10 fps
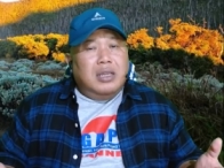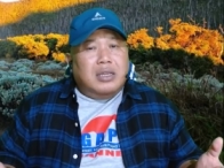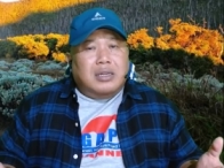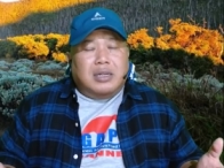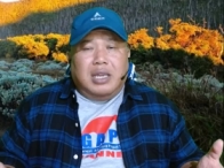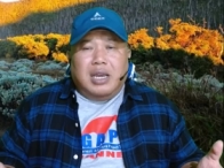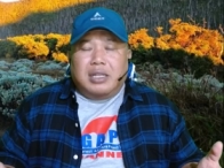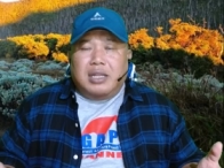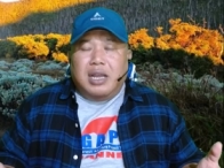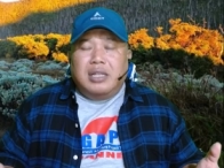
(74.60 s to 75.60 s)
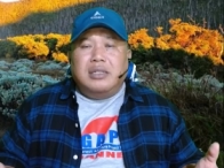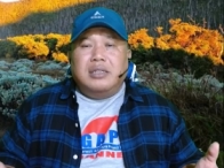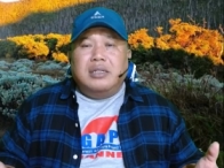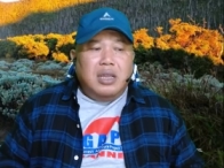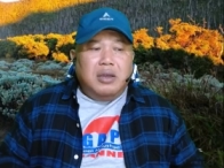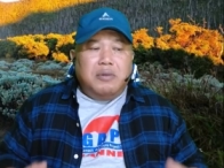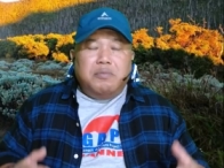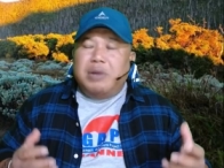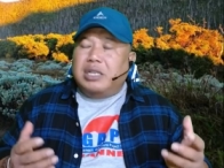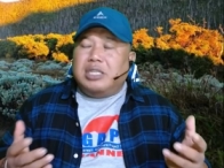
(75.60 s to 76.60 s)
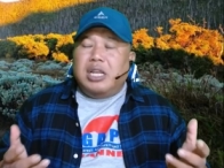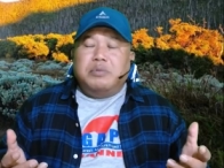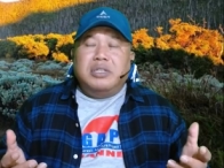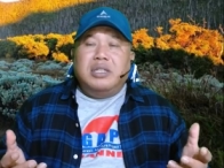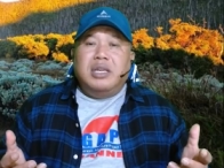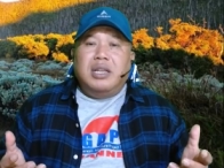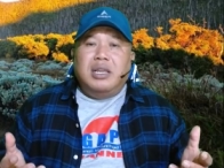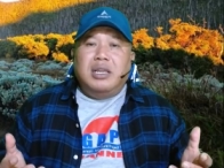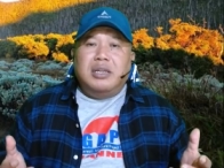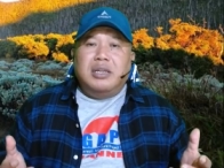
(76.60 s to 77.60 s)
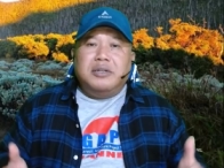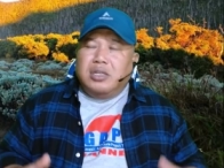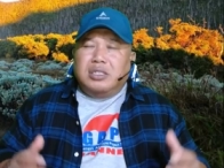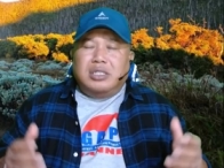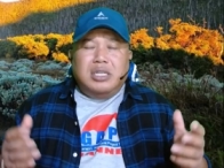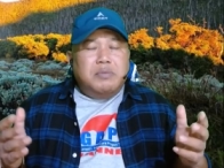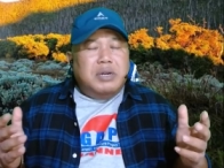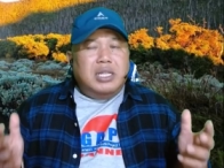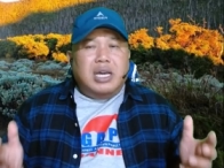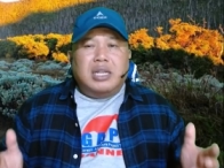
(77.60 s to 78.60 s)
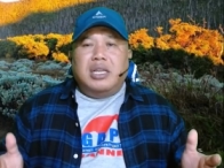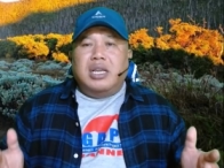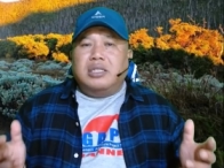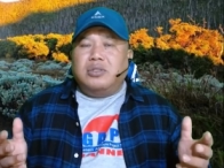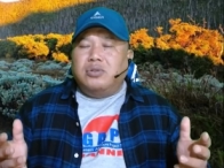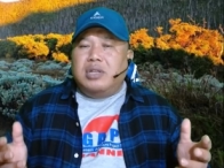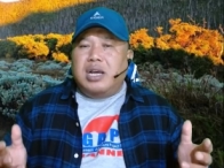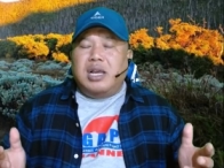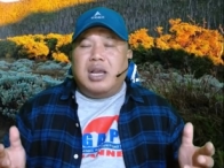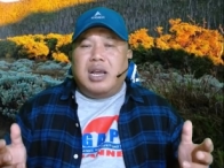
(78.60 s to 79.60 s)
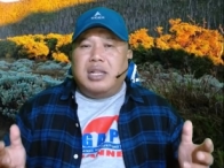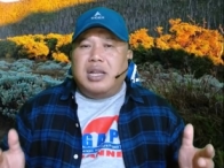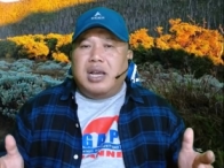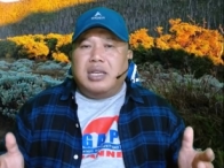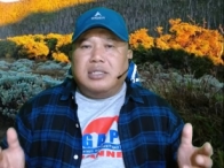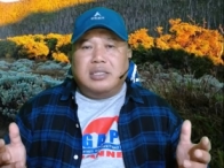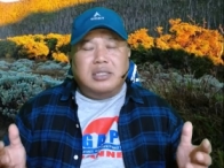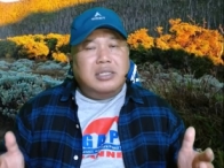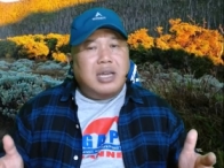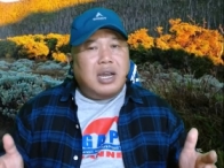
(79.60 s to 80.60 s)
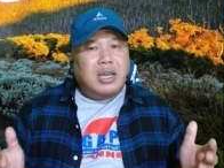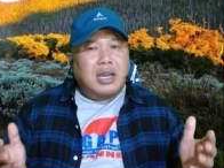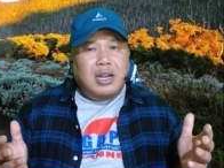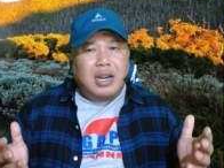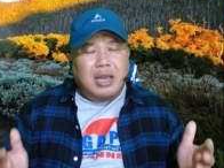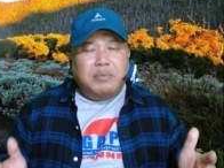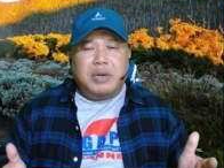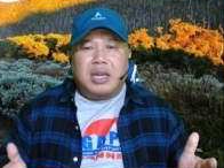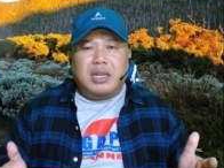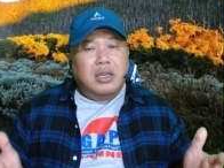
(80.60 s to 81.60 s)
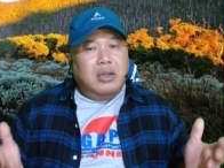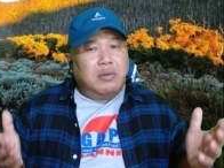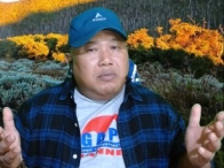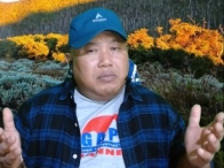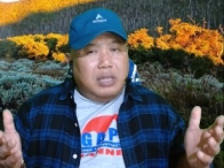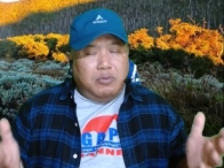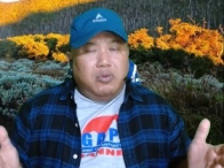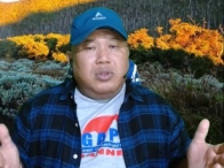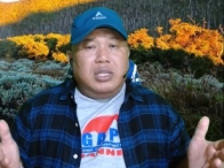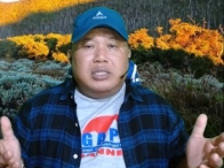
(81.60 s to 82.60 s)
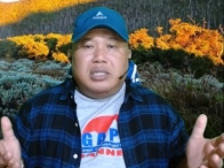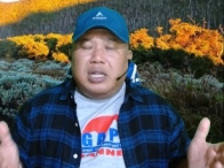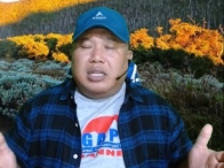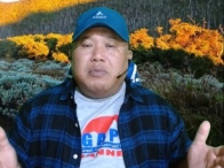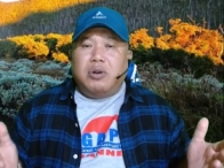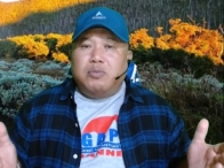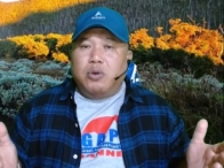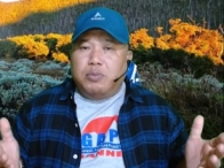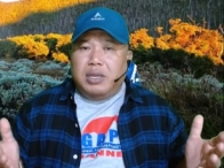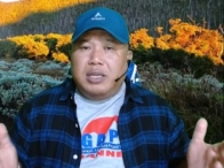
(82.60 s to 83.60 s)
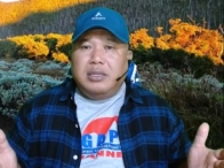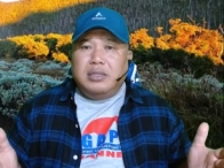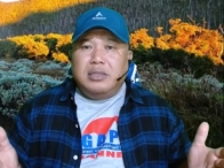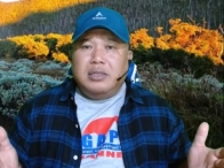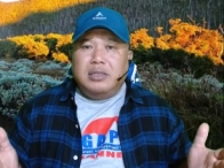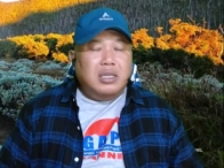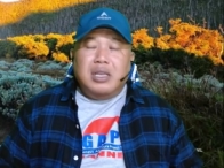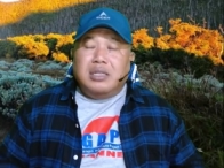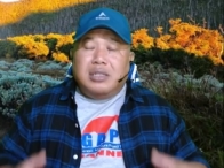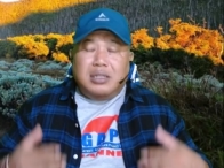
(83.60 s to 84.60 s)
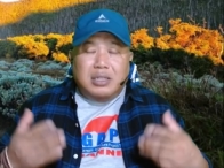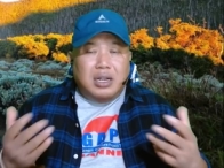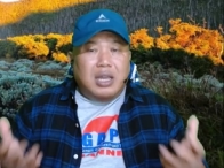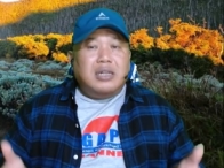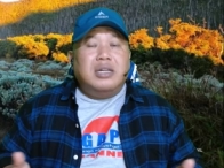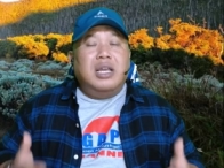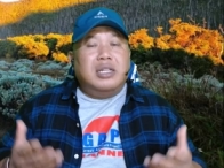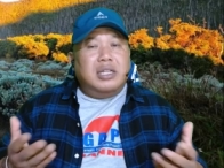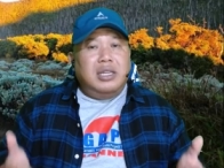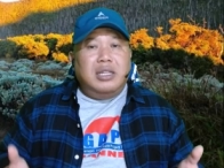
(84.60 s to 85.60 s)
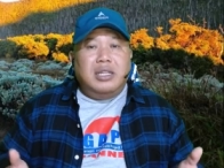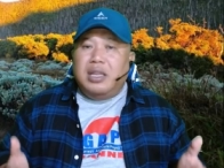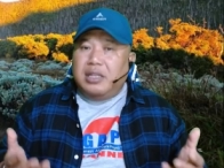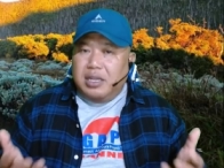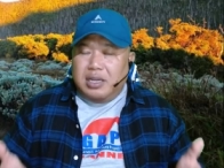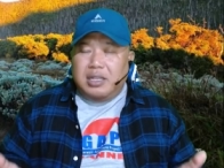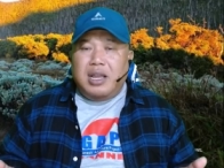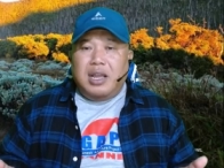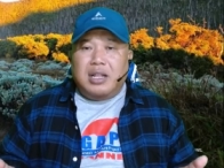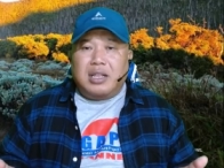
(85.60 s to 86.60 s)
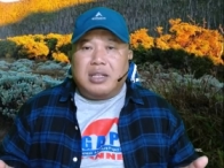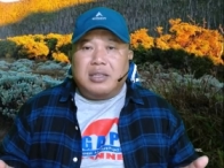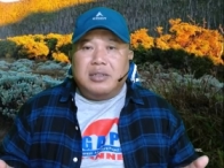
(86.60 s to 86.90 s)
Kegiatan bus crab sendiri sebenarnya sudah ada sejak lama namun istilahnya baru booming setelah kegiatan ini dikenal.